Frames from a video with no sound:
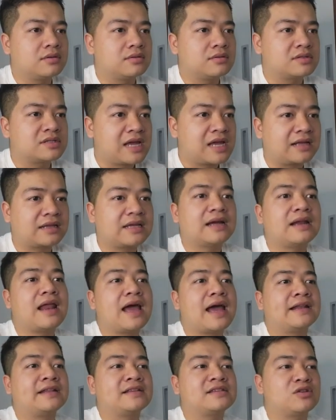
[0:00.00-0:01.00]
sang Thái
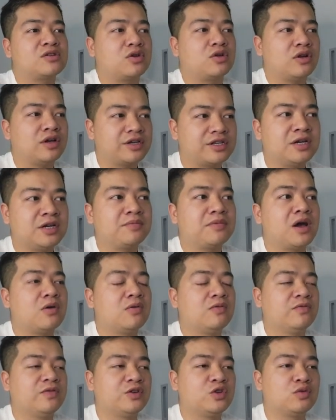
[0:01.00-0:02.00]
Lan, sau đó là ký hợp
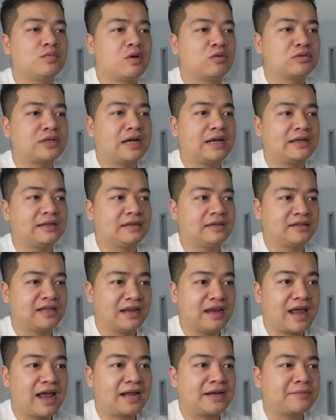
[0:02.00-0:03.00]
đồng với đội bóng tại
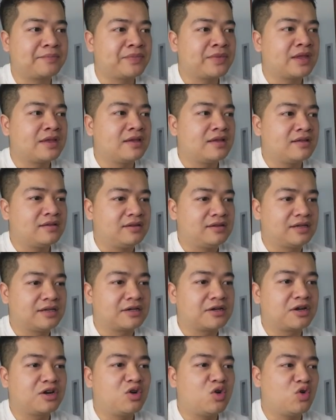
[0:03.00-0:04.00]
Thái Lan, thì cái
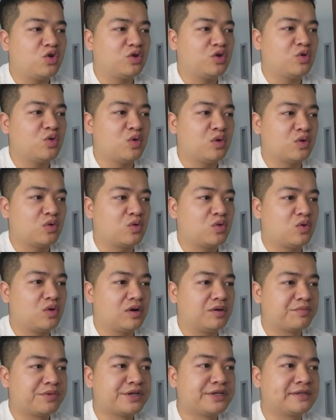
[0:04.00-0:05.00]
cơ hội đùa
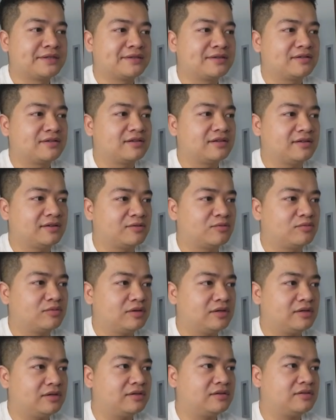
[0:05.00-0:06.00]
của mình cũng
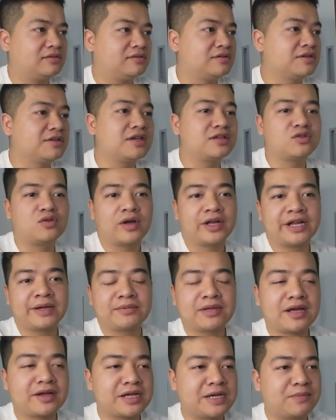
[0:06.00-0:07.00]
đương nhiên rồi, anh
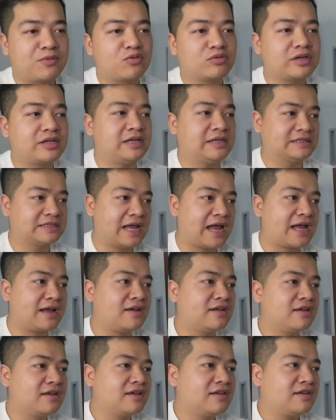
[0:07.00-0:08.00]
em tác nghiệp cũng có thể sang
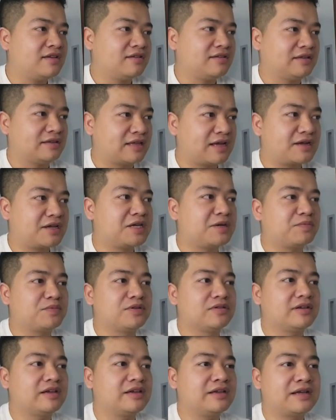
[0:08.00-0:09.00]
để tác nghiệp
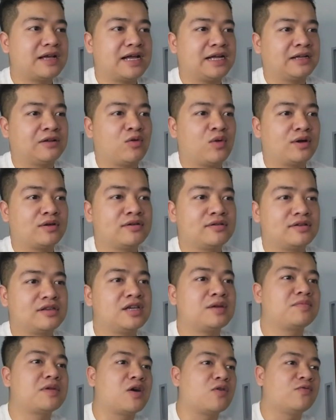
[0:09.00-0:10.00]
những cái hình ảnh Hoàng Đức
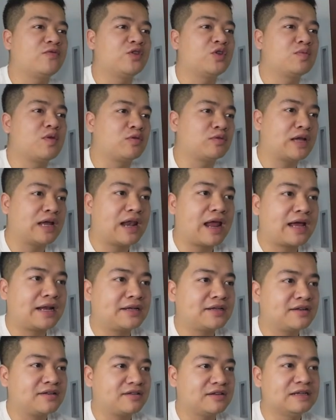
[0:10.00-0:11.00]
ký hợp đồng với đội bóng Thái Lan.
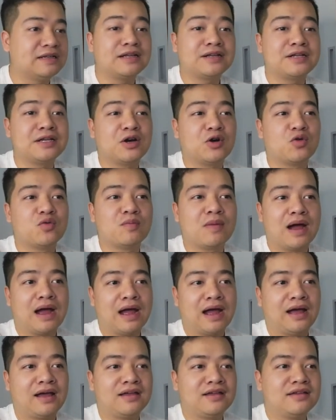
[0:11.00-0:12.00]
Đấy là điều
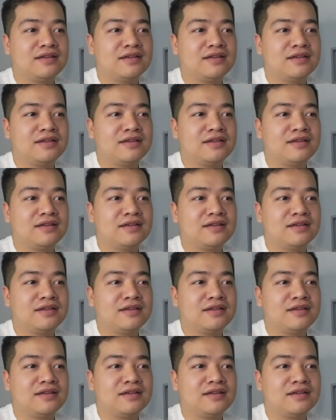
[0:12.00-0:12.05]
mà